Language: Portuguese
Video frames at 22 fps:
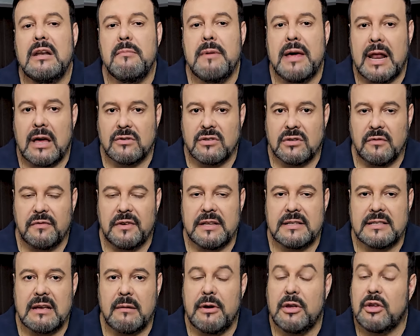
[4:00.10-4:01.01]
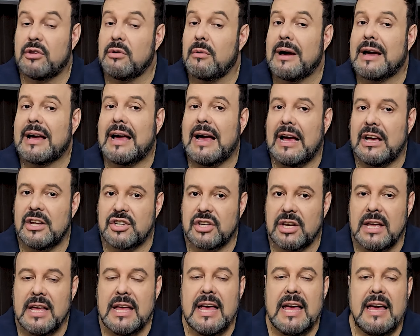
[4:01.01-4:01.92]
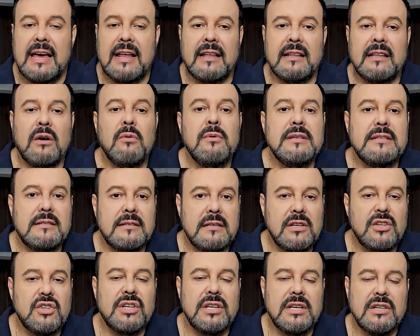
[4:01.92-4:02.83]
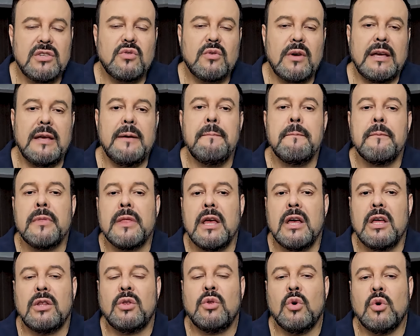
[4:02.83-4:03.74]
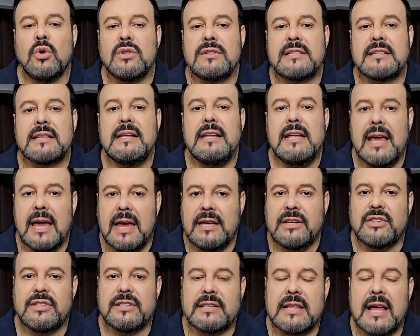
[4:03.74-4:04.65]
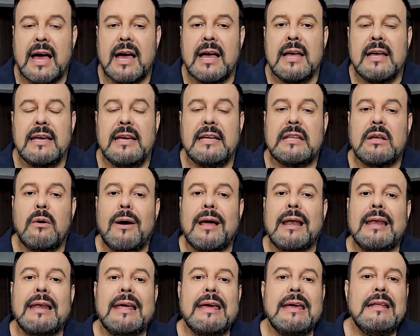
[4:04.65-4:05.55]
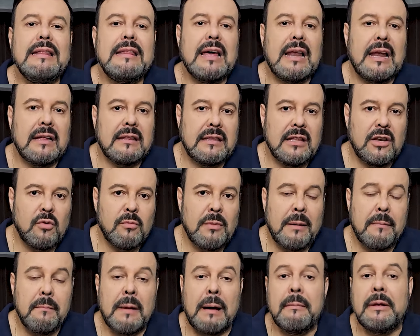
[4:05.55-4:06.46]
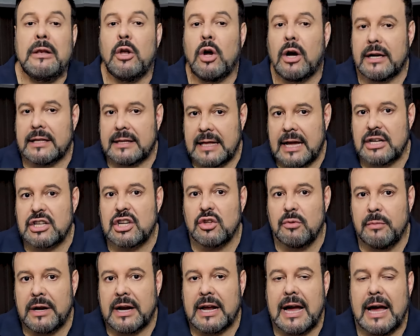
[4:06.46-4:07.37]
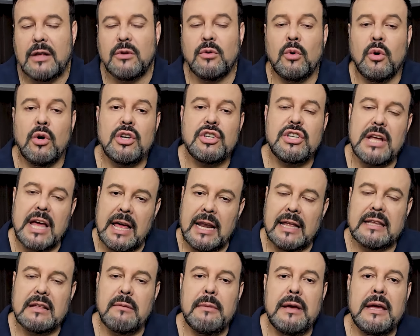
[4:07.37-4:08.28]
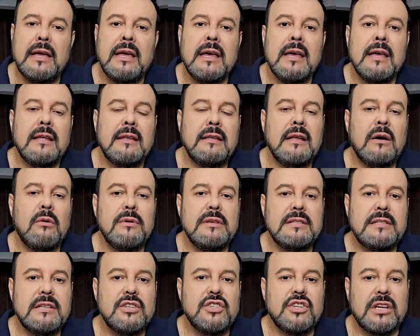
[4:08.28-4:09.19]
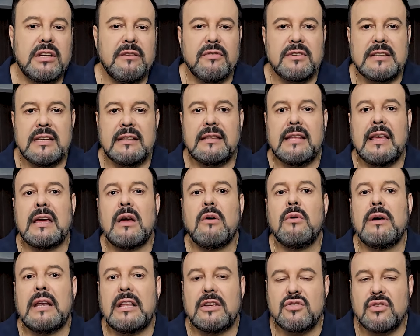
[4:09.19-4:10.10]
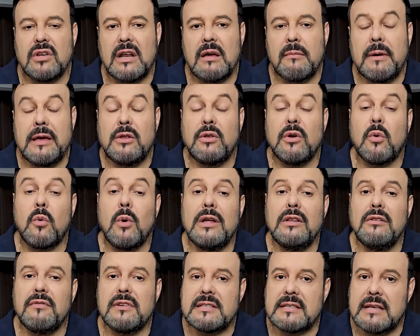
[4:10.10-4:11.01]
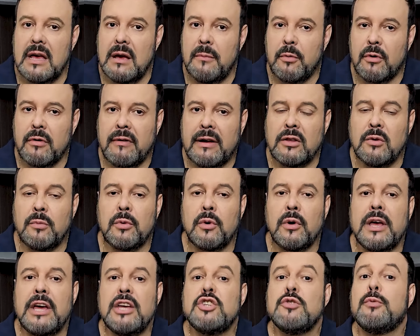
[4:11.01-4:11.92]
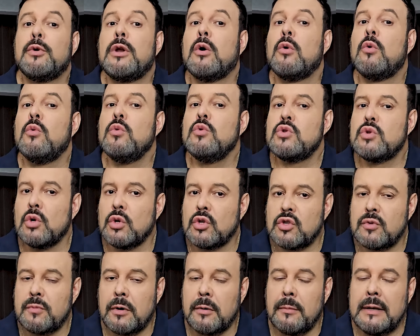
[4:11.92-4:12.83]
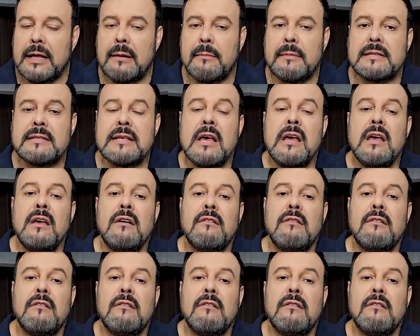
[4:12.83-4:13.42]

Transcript: liberar o seu financiamento. Então a Caixa ela não exige isso aí dos clientes, tá? Então, além dela ter uma, a melhor taxa do mercado hoje, ela também não exige que você tenha um relacionamento. E quando você é aprovado por rate por alguns outros problemas,